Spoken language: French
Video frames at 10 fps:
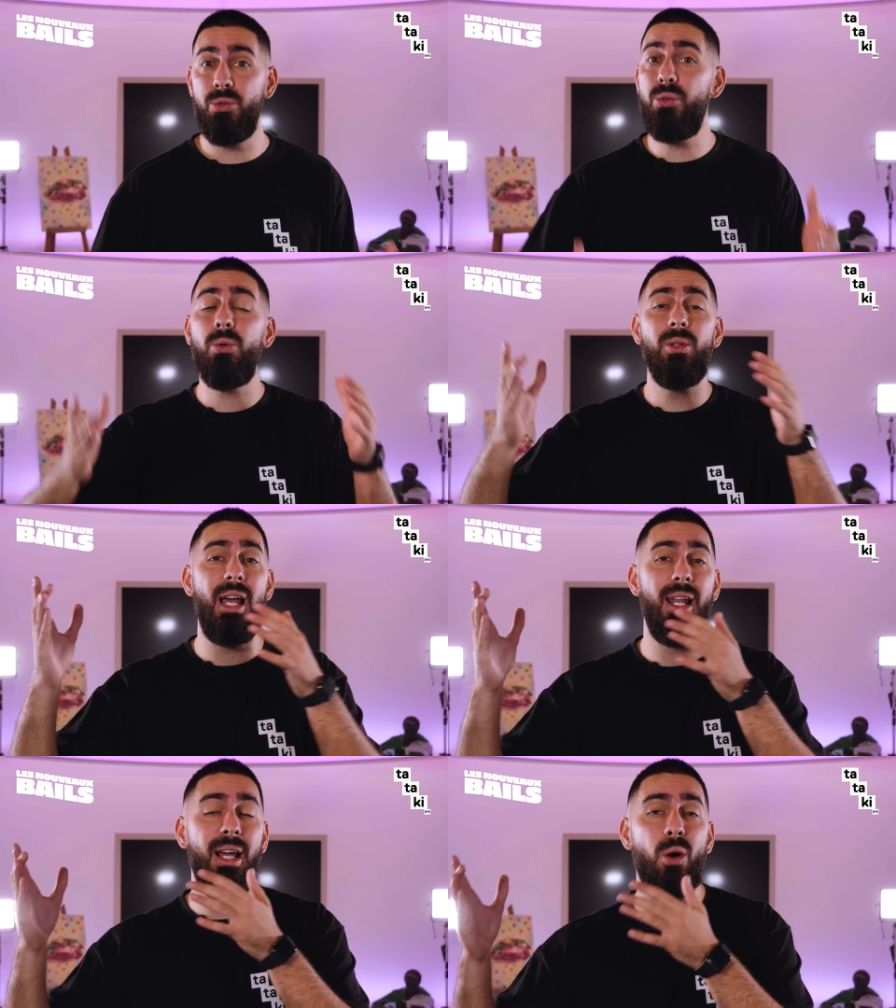Du coup, on est
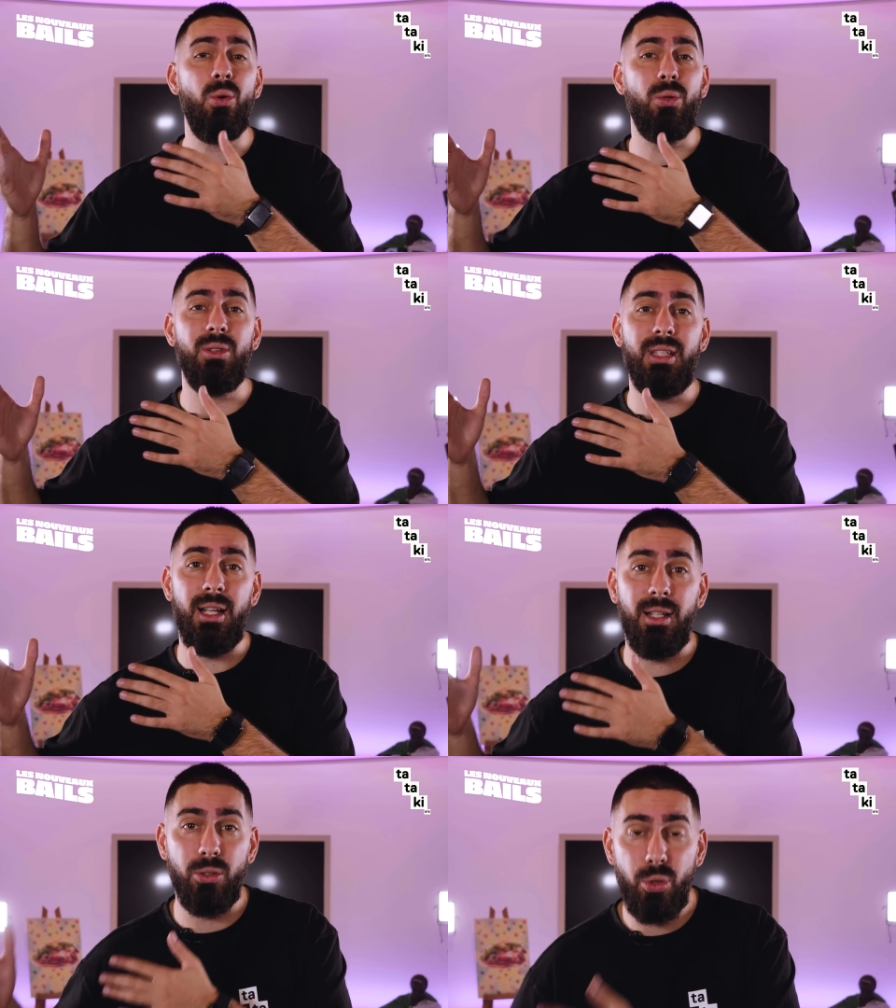allé à la rencontre
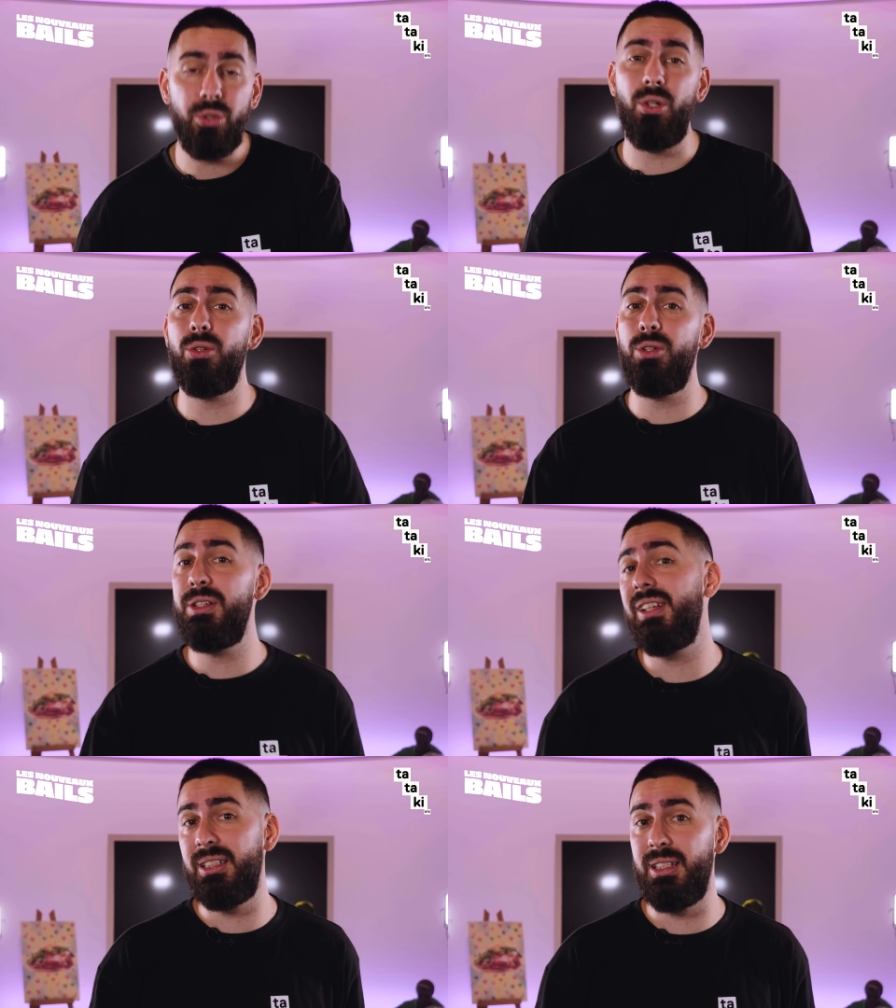d'un docteur de
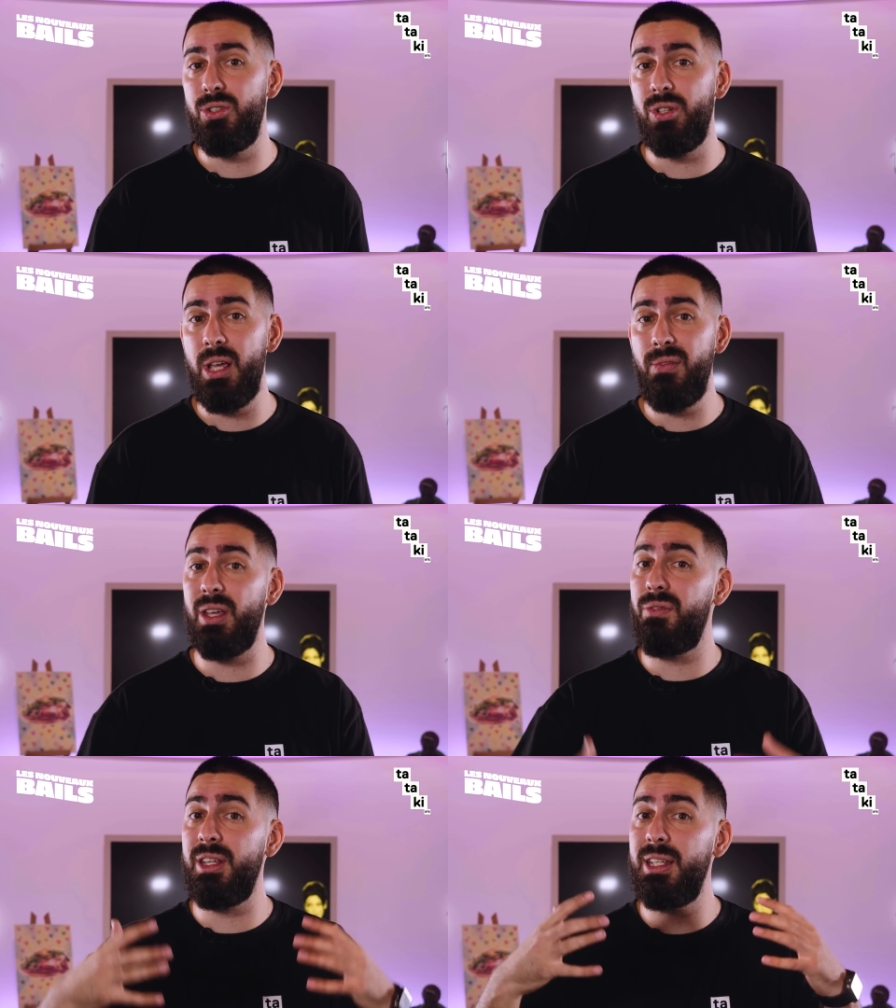l'Université de Genève
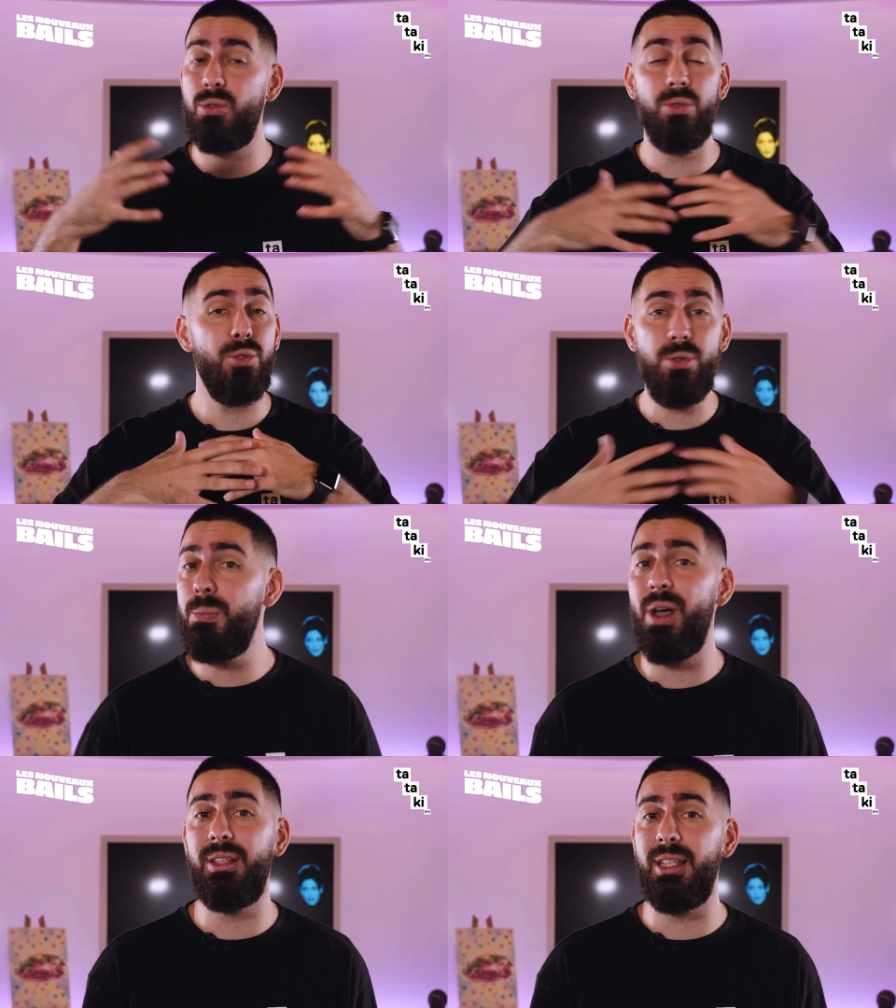qui a fait une étude
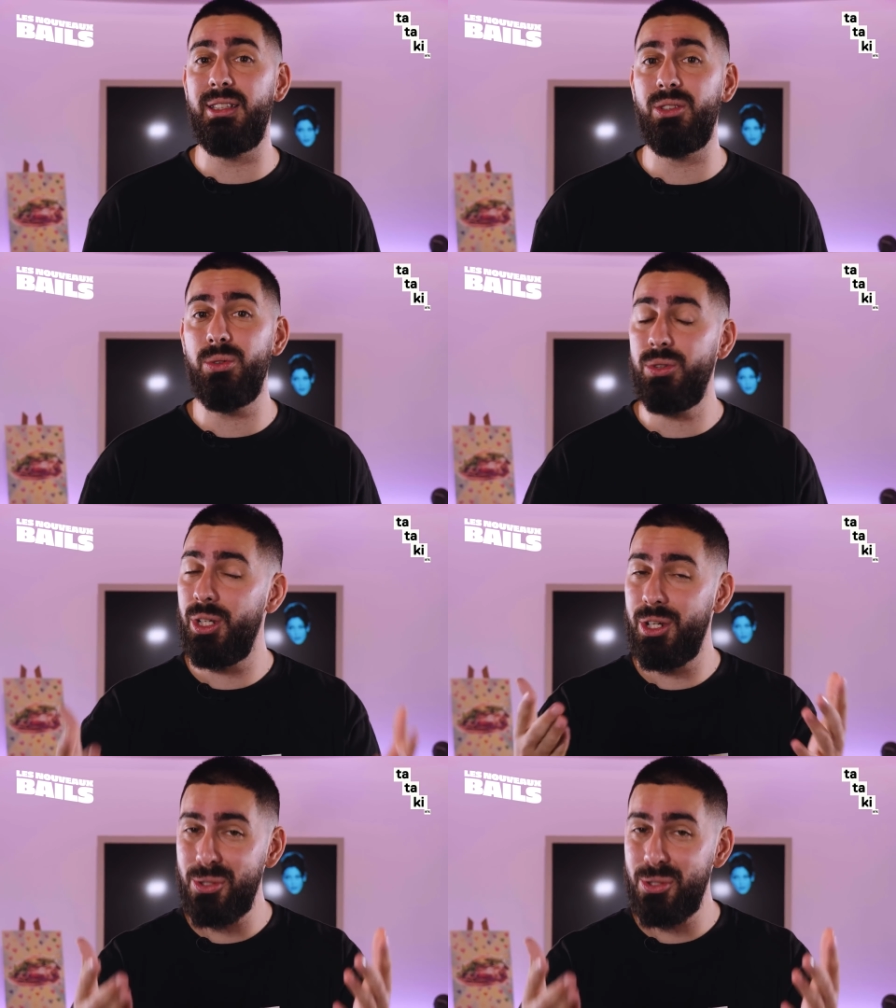super intéressante